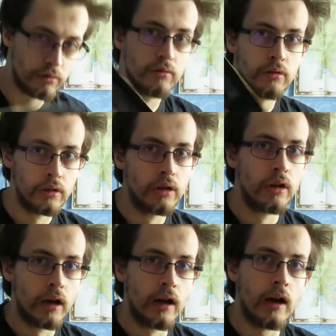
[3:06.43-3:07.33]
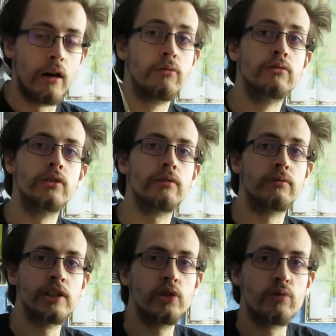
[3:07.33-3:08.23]
Euh,
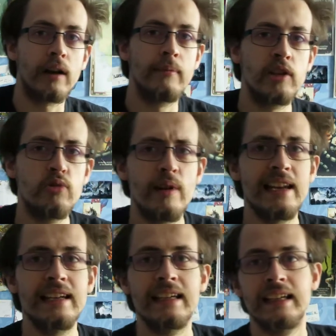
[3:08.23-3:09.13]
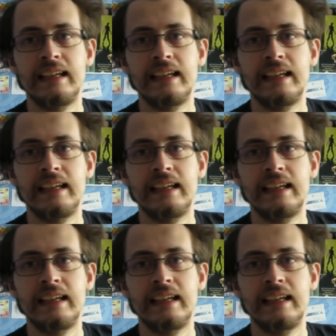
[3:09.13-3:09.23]
on, est sur un manuel